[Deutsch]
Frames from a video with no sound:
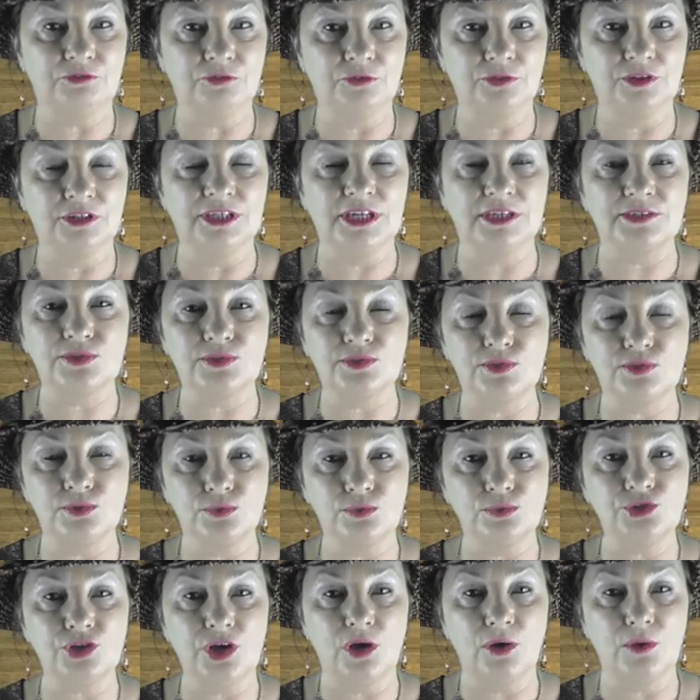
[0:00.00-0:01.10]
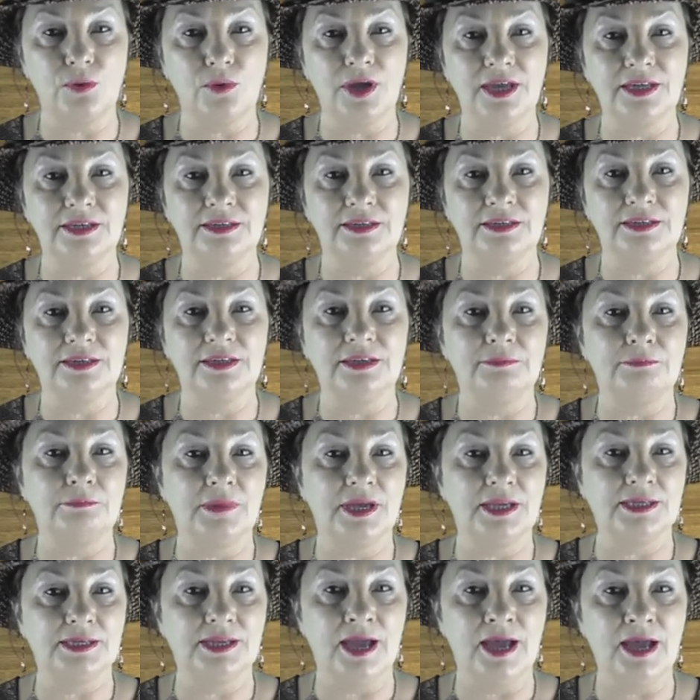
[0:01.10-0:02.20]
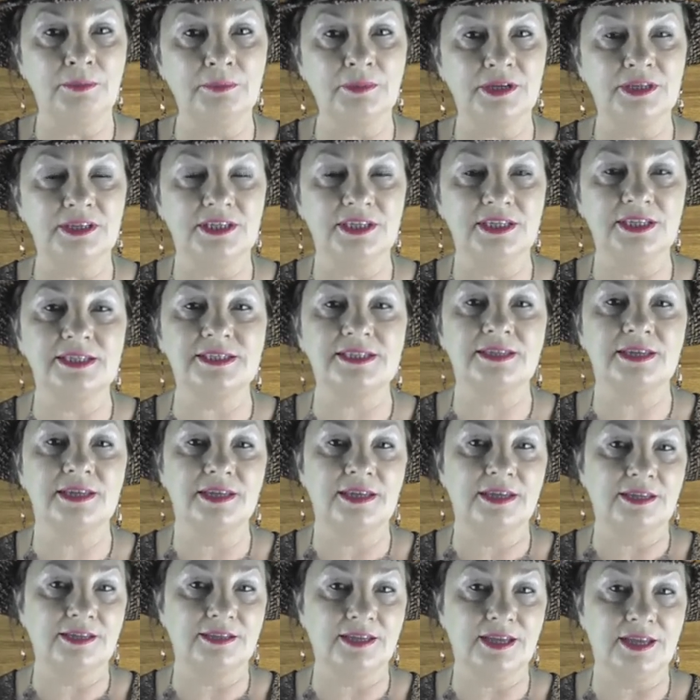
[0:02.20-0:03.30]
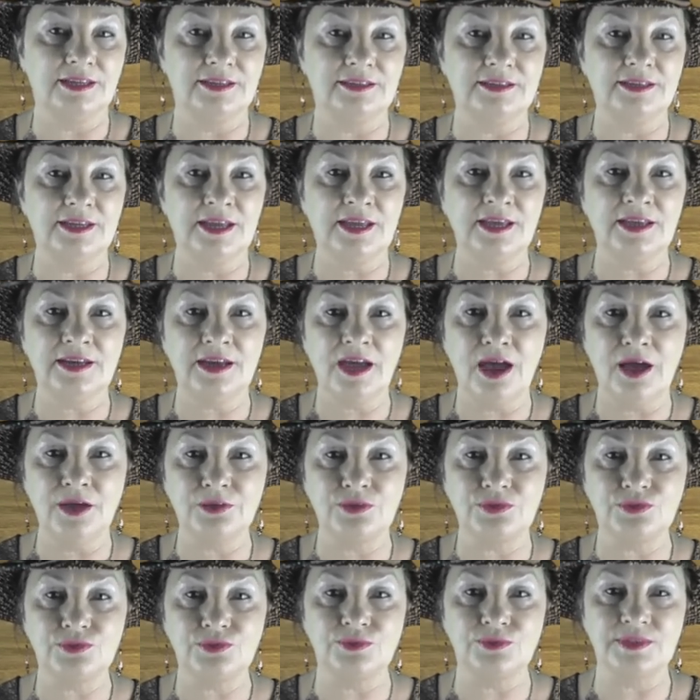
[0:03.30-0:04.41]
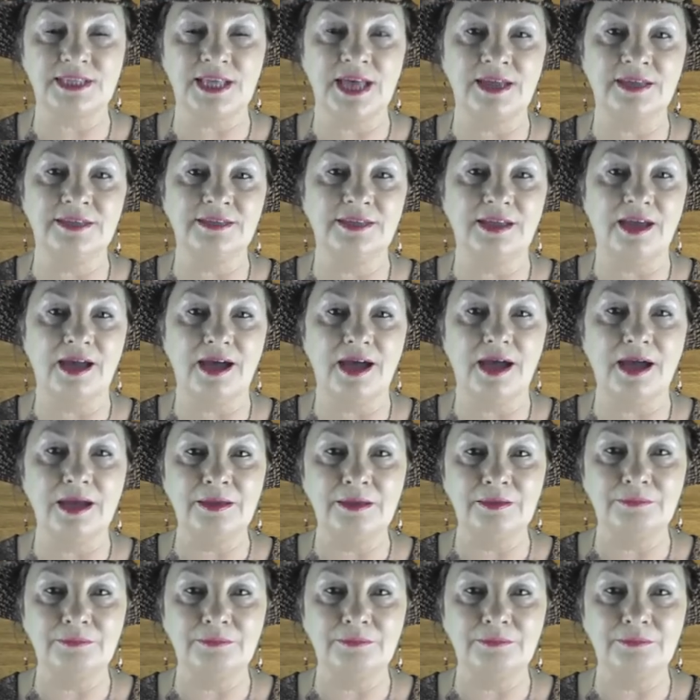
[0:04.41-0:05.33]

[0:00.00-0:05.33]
für das Zuschauen. Mein Name ist Dendera Susanna